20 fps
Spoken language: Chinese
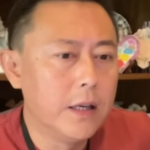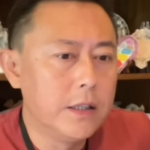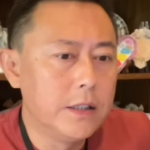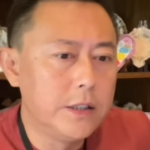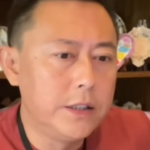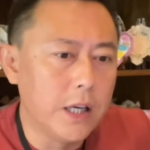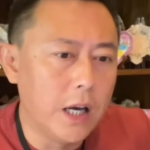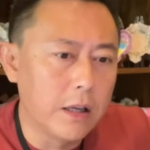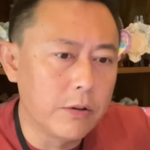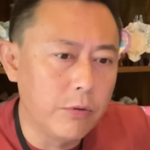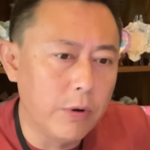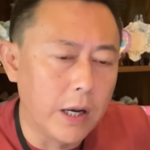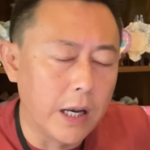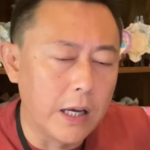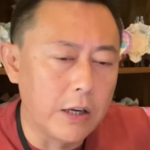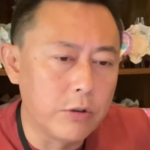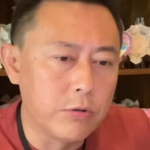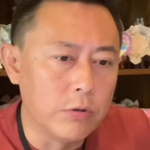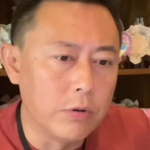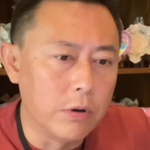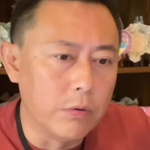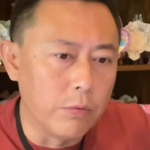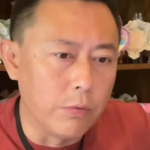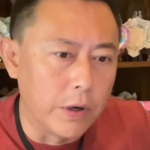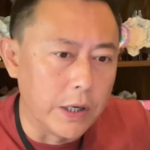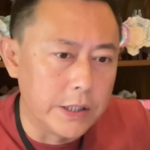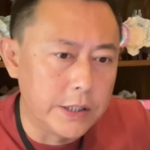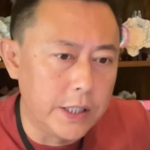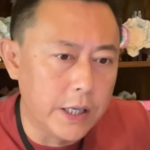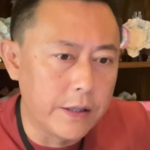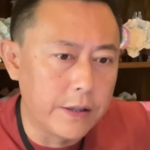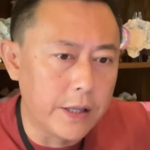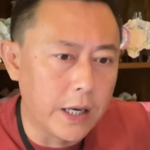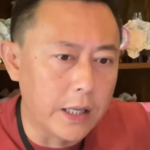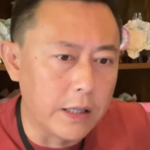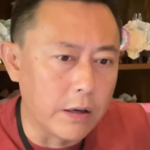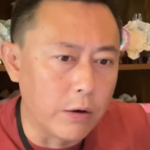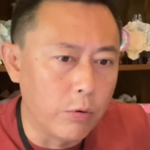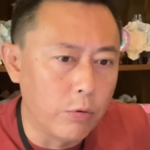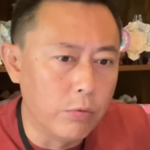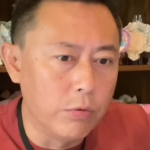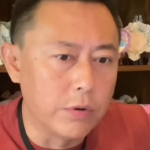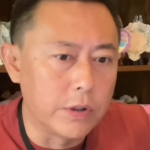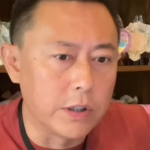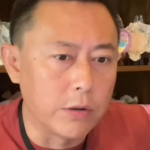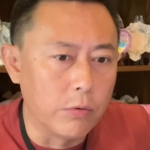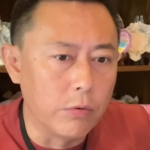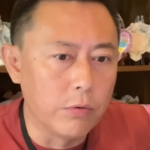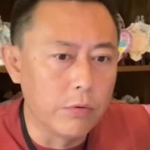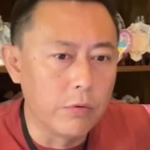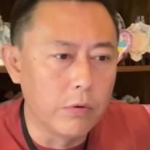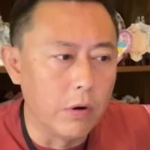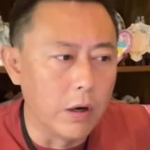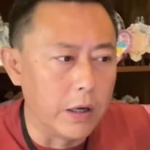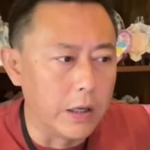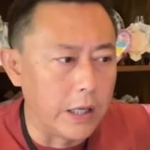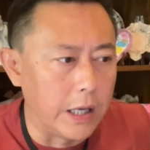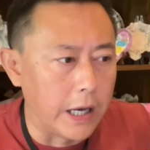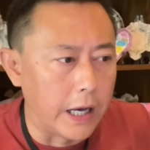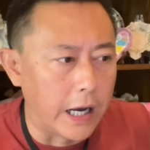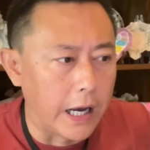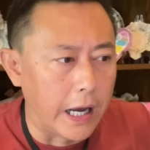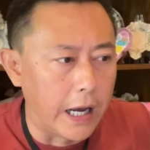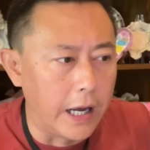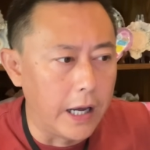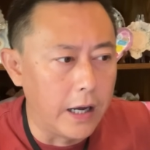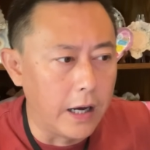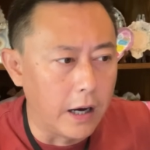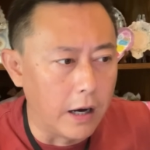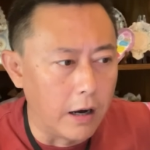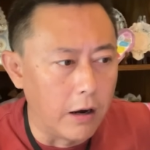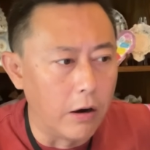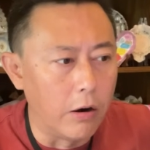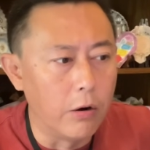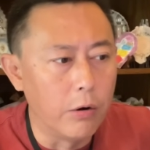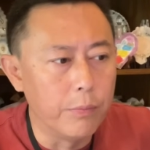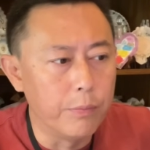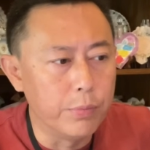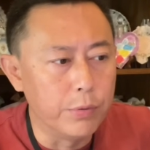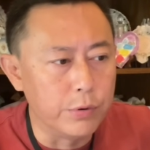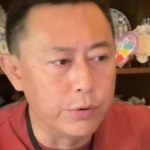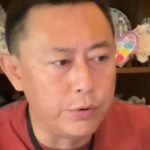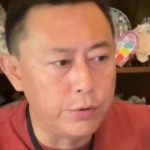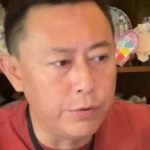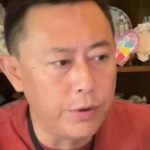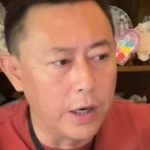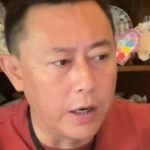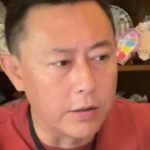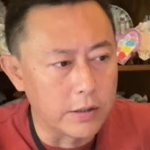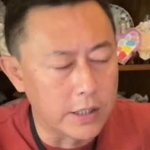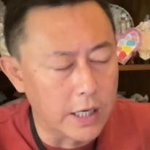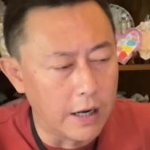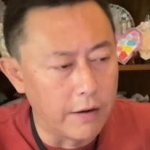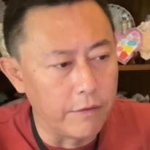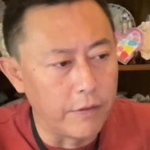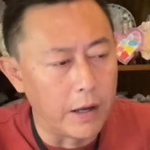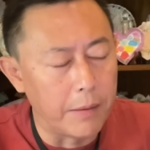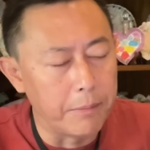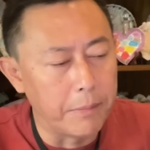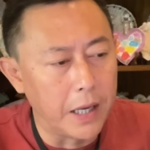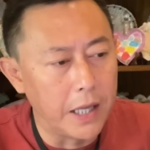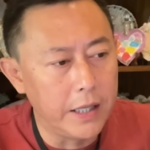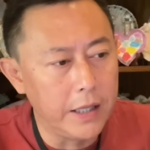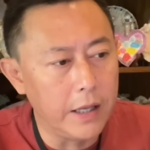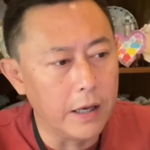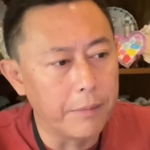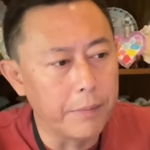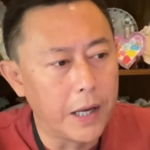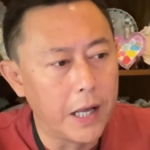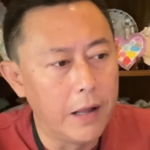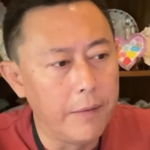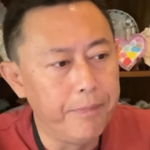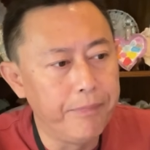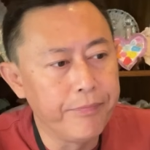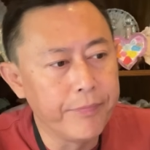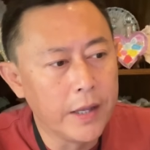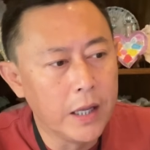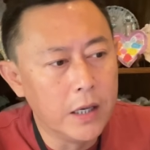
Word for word: 相对来说，我现在的护士工作也还好，不需要上晚班夜班，